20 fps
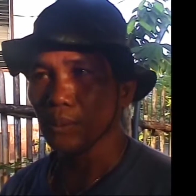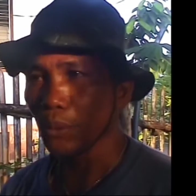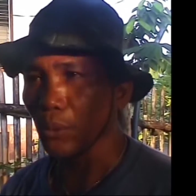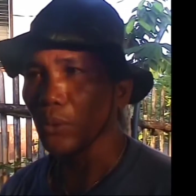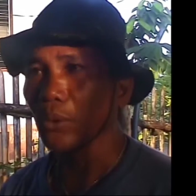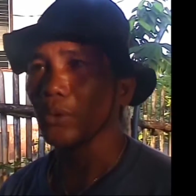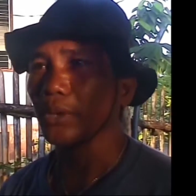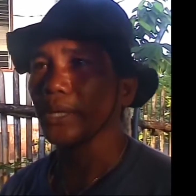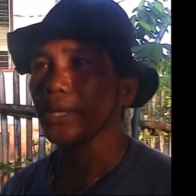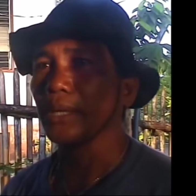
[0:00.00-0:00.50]

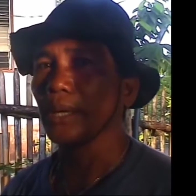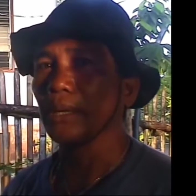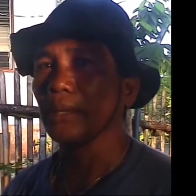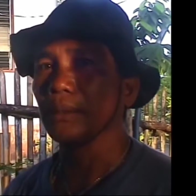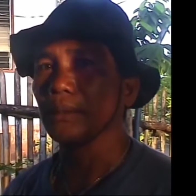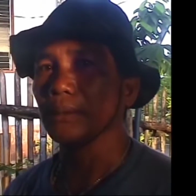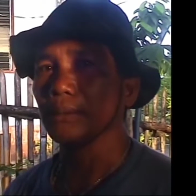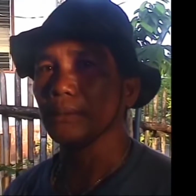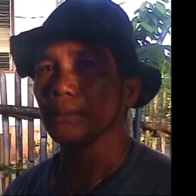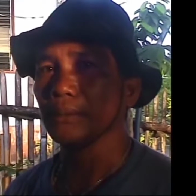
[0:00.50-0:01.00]
gulo rin ang
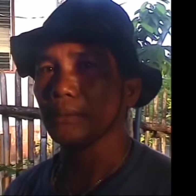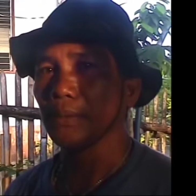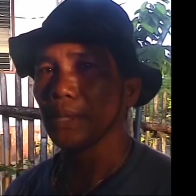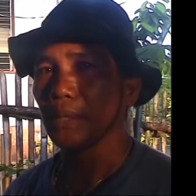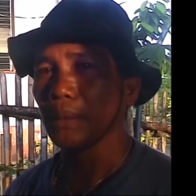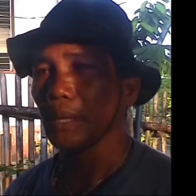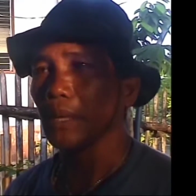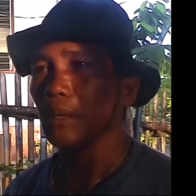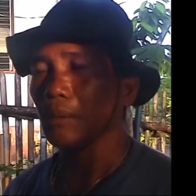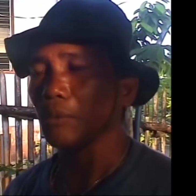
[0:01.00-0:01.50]

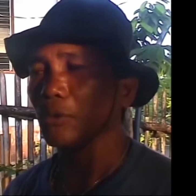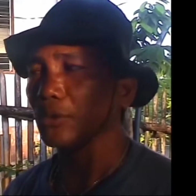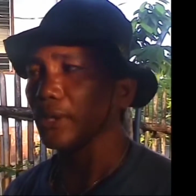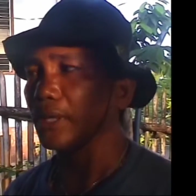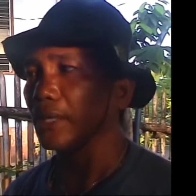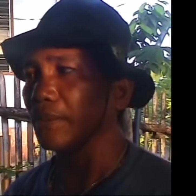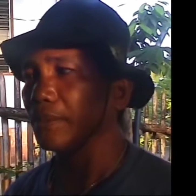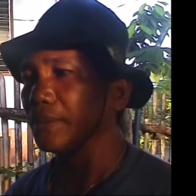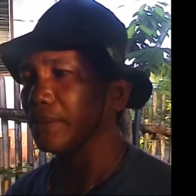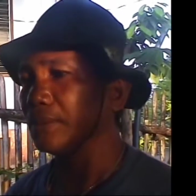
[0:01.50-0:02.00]

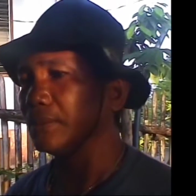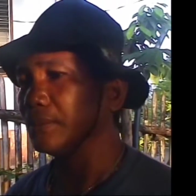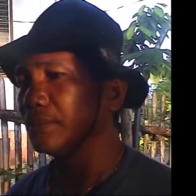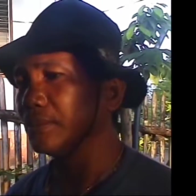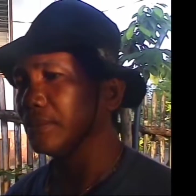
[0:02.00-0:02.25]
aabutan ah, uh, namin.